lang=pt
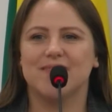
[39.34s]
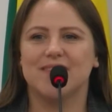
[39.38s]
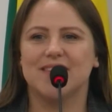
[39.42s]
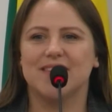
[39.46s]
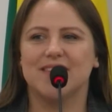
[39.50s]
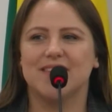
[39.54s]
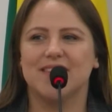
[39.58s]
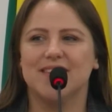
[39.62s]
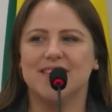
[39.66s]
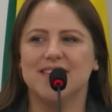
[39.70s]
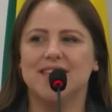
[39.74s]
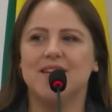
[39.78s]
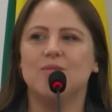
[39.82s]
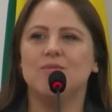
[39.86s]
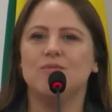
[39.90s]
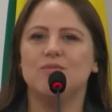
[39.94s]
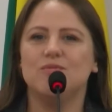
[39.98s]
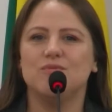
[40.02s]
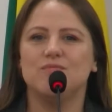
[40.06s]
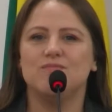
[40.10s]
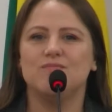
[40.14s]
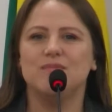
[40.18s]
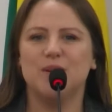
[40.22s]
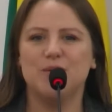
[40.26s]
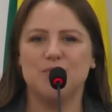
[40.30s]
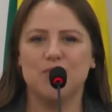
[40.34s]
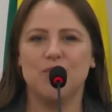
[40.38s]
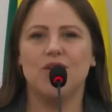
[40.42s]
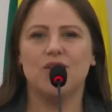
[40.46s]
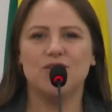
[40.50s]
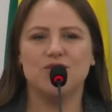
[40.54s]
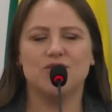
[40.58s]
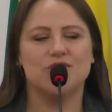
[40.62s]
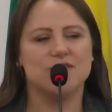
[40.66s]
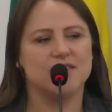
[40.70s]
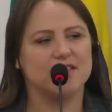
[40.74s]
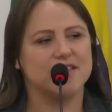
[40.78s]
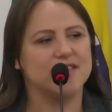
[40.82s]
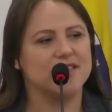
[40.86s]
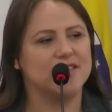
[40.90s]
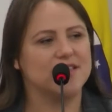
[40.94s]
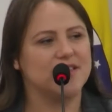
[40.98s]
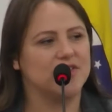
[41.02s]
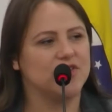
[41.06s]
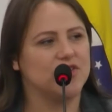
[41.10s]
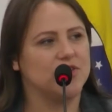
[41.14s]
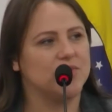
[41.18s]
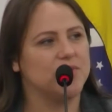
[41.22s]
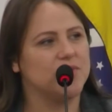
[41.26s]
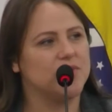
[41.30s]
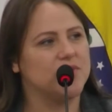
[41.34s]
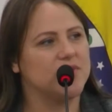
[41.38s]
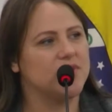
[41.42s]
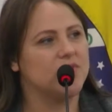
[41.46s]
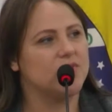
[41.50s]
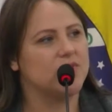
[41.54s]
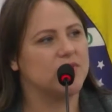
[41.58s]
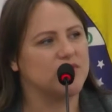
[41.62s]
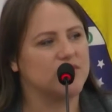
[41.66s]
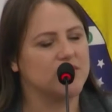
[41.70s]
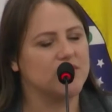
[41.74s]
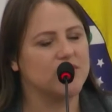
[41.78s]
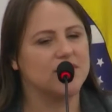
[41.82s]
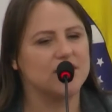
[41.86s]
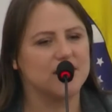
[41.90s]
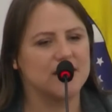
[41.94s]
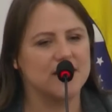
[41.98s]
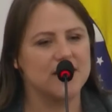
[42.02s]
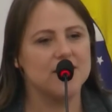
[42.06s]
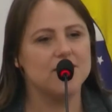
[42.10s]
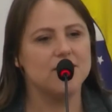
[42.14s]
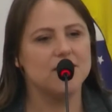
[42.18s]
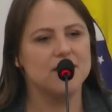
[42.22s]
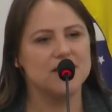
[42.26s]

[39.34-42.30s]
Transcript: não, não gosto de trazer esse tipo de situações aqui,